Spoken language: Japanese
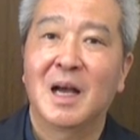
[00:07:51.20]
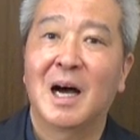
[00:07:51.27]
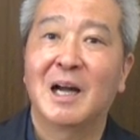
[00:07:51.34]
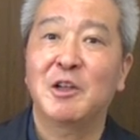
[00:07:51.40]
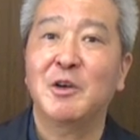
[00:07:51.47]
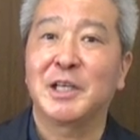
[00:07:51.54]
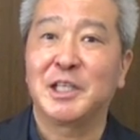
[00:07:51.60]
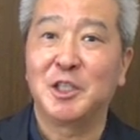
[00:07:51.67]
あ
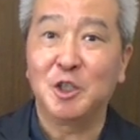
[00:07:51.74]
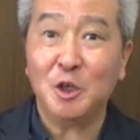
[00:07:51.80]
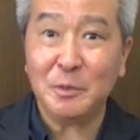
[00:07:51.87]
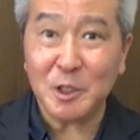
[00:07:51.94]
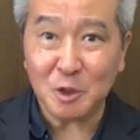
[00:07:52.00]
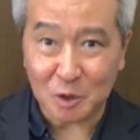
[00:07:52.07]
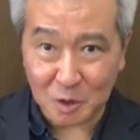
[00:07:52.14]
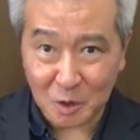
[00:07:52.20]
るいは
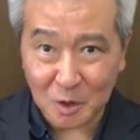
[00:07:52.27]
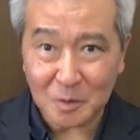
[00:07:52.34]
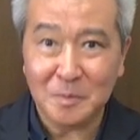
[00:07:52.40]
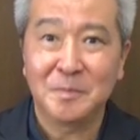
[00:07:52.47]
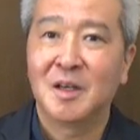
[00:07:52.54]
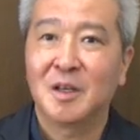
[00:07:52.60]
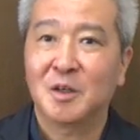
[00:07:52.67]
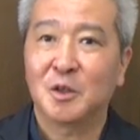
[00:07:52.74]
広々
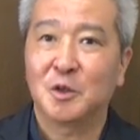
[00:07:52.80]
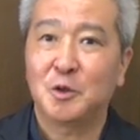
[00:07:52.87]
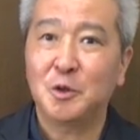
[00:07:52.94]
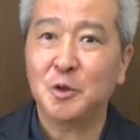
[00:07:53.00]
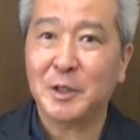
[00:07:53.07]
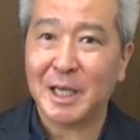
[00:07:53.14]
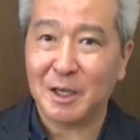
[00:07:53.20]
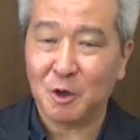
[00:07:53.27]
とこの
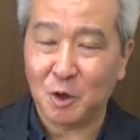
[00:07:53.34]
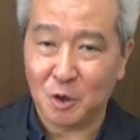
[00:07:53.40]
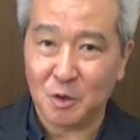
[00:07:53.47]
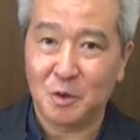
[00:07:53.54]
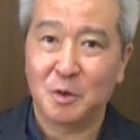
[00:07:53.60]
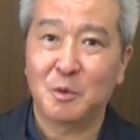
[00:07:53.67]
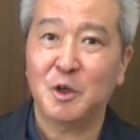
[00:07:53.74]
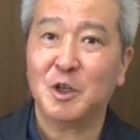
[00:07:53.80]
風景
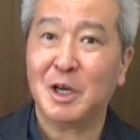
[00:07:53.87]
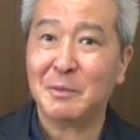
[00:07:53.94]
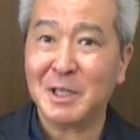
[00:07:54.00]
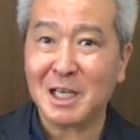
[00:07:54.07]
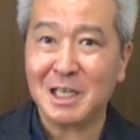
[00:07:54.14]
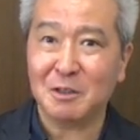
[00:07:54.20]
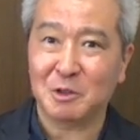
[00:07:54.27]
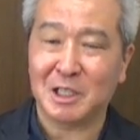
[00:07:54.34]
を思い浮かべな
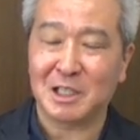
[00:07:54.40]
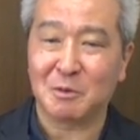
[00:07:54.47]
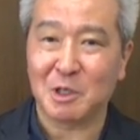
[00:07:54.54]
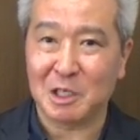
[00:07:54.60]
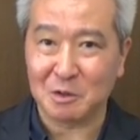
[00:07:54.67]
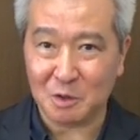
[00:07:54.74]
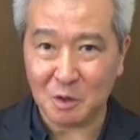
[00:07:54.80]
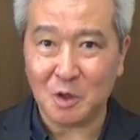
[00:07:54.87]
がら歌っても
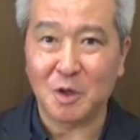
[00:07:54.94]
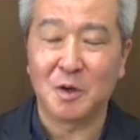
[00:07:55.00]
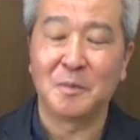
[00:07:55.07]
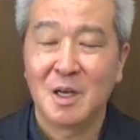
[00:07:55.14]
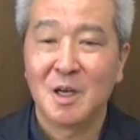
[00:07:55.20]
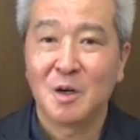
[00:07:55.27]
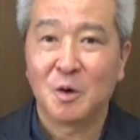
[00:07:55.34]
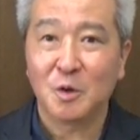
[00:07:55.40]
らうと
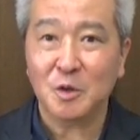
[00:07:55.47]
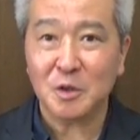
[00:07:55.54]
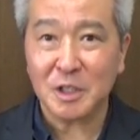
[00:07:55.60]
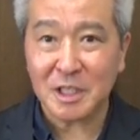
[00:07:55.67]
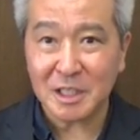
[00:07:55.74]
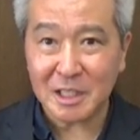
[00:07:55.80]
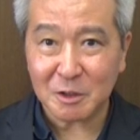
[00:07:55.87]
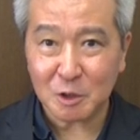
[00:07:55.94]
本当に
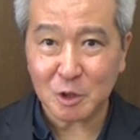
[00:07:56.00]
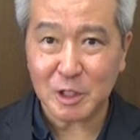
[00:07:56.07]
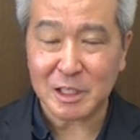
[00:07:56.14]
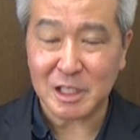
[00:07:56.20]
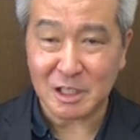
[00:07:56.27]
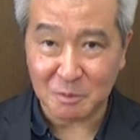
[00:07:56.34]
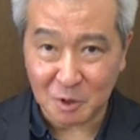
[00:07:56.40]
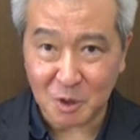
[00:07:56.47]
聴いてる人た
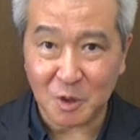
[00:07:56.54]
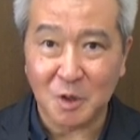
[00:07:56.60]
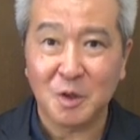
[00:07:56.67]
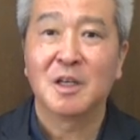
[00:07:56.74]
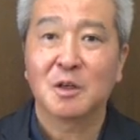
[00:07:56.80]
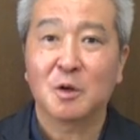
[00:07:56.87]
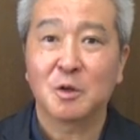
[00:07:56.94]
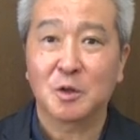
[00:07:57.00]
ちに
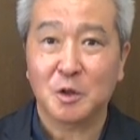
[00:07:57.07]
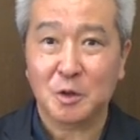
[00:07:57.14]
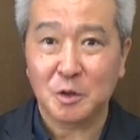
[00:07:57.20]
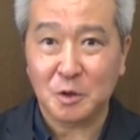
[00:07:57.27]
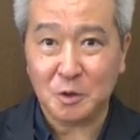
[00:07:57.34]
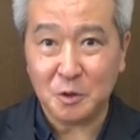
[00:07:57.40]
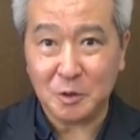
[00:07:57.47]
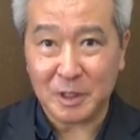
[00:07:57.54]
もこの曲
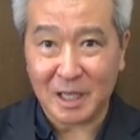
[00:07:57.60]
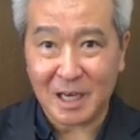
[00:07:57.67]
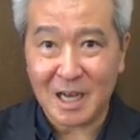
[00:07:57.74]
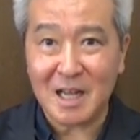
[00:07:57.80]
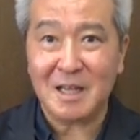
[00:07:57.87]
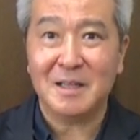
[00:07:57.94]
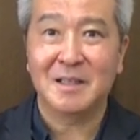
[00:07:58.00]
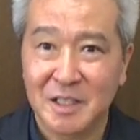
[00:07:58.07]
の風景
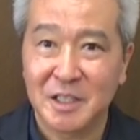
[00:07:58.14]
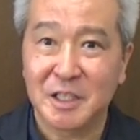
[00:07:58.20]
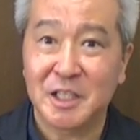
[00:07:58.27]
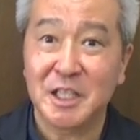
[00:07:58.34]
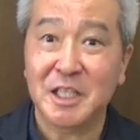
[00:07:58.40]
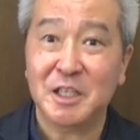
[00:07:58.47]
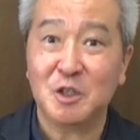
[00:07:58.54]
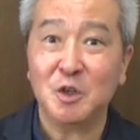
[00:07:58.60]
が生き
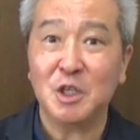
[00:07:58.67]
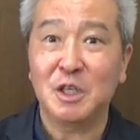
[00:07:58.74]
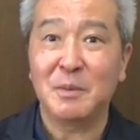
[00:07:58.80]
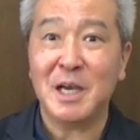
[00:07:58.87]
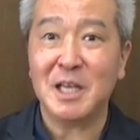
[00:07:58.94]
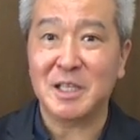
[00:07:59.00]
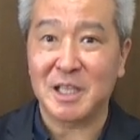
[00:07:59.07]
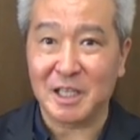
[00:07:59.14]
生きと
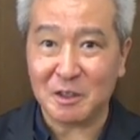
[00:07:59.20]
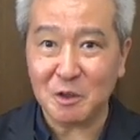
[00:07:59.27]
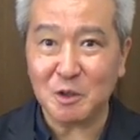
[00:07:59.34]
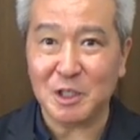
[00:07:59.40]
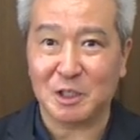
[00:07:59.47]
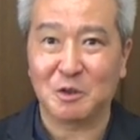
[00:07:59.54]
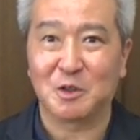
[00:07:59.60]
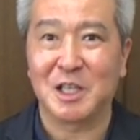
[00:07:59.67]
イメージできるよう
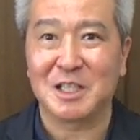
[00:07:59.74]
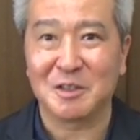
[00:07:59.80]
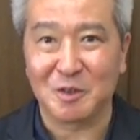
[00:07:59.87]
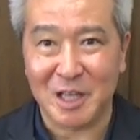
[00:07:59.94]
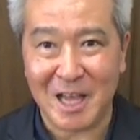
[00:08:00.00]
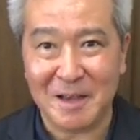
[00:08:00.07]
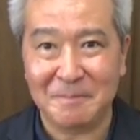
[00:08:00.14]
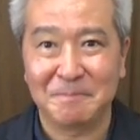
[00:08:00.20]
な曲ですの
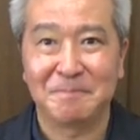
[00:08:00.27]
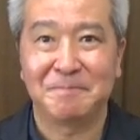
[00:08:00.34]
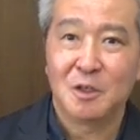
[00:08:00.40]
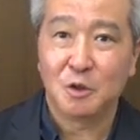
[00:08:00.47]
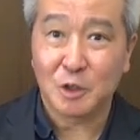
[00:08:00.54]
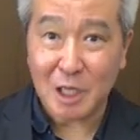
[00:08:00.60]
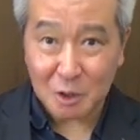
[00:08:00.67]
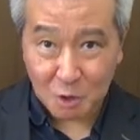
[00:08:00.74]
で
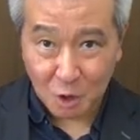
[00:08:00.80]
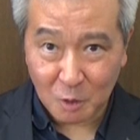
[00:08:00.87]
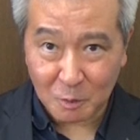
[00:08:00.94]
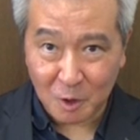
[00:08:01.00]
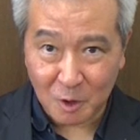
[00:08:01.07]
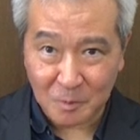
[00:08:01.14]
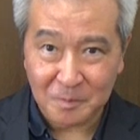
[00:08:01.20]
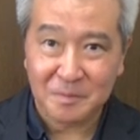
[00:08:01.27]
歌う
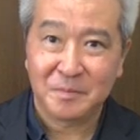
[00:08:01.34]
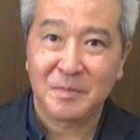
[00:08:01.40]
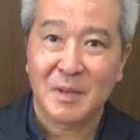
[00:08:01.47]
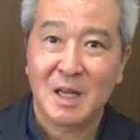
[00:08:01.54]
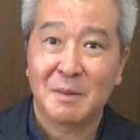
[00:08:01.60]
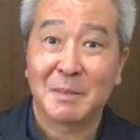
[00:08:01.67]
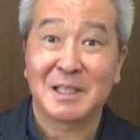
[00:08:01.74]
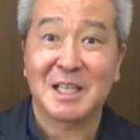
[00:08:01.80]
も
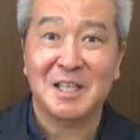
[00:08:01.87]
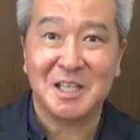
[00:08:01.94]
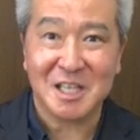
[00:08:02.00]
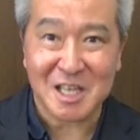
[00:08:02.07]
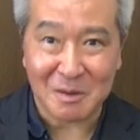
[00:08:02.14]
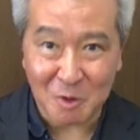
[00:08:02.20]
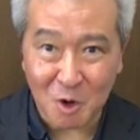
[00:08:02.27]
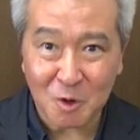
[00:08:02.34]
また指揮
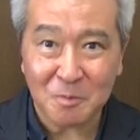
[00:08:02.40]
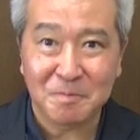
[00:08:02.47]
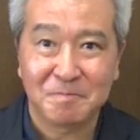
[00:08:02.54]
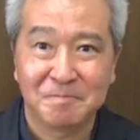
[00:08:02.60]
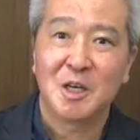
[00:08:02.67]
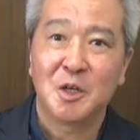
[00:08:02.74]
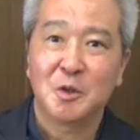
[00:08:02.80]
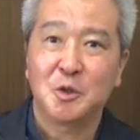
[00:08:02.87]
者も
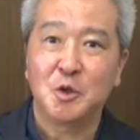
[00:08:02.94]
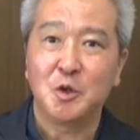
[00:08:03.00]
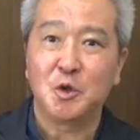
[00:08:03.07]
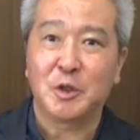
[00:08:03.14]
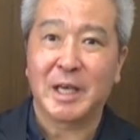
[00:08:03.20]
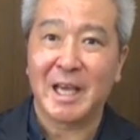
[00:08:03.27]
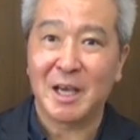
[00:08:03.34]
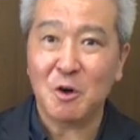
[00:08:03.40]

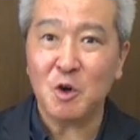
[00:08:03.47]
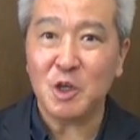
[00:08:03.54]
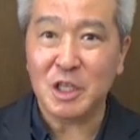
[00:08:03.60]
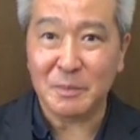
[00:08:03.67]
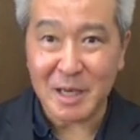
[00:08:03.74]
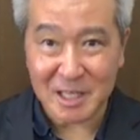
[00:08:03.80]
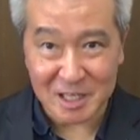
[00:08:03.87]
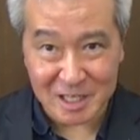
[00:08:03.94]
風景を
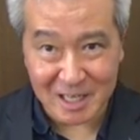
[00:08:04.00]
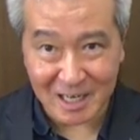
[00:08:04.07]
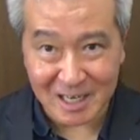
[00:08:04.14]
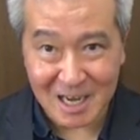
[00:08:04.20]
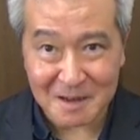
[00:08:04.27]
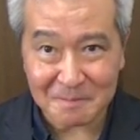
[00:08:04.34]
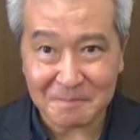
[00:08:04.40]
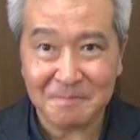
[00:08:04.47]
イメージしなが
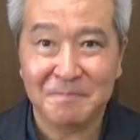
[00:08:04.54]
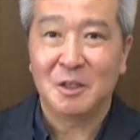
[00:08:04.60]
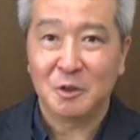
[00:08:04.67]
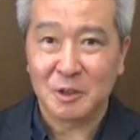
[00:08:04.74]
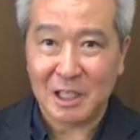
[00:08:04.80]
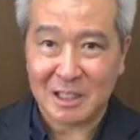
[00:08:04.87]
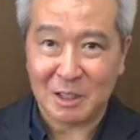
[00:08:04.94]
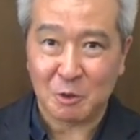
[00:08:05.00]
ら
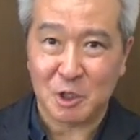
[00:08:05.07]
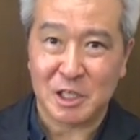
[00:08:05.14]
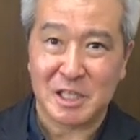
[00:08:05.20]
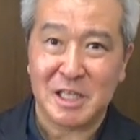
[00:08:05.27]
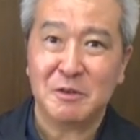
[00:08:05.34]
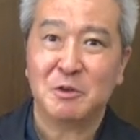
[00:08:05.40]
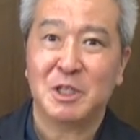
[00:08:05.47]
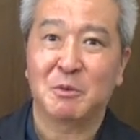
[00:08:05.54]
歌ってほしい
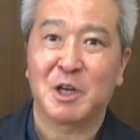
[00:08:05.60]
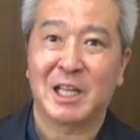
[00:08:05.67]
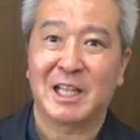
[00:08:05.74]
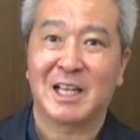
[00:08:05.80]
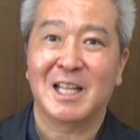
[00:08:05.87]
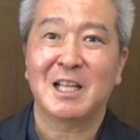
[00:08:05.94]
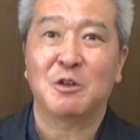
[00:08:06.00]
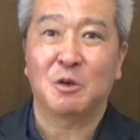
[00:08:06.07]
し振ってもらえ
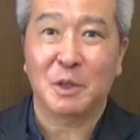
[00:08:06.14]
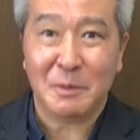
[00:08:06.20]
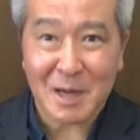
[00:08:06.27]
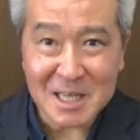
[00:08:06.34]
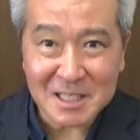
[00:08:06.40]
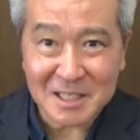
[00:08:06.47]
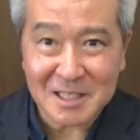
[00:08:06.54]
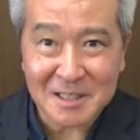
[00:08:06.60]
たらなと思い
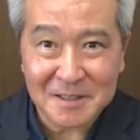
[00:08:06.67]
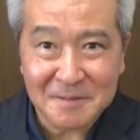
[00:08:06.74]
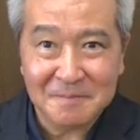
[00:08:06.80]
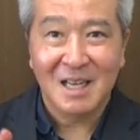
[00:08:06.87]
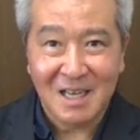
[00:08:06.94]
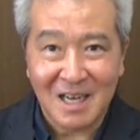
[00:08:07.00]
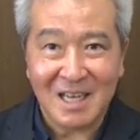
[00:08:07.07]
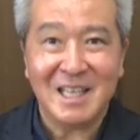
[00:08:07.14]
ます
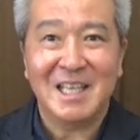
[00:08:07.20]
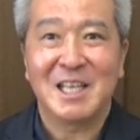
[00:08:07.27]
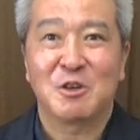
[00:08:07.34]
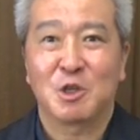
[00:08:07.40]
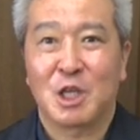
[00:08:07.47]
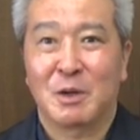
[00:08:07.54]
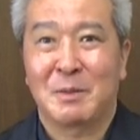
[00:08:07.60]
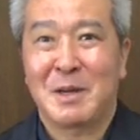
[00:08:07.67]
はい以上
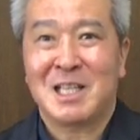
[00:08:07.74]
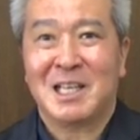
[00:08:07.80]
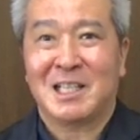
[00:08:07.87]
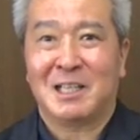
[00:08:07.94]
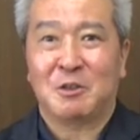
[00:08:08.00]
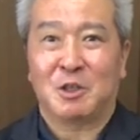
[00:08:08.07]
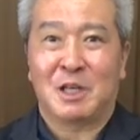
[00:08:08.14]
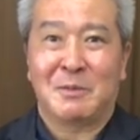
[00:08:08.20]
でございますありが
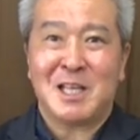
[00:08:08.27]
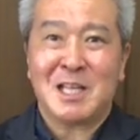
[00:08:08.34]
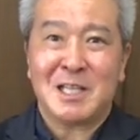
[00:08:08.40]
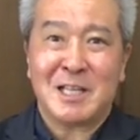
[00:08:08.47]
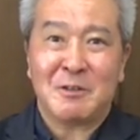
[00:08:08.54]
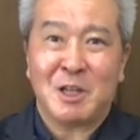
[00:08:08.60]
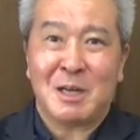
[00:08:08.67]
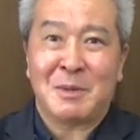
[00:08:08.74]
とうございました
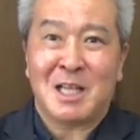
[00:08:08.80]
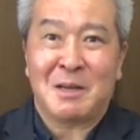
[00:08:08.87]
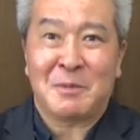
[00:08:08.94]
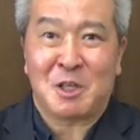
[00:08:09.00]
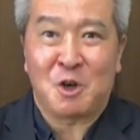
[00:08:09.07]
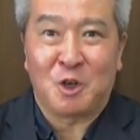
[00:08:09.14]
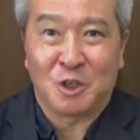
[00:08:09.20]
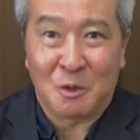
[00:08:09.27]
さよならまた会いま
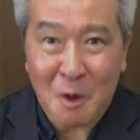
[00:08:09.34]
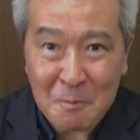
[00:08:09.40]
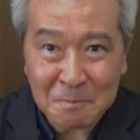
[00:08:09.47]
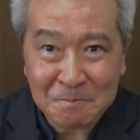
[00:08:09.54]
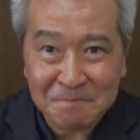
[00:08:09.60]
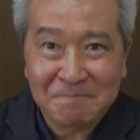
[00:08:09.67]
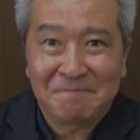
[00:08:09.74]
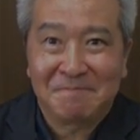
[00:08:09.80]
しょうどうも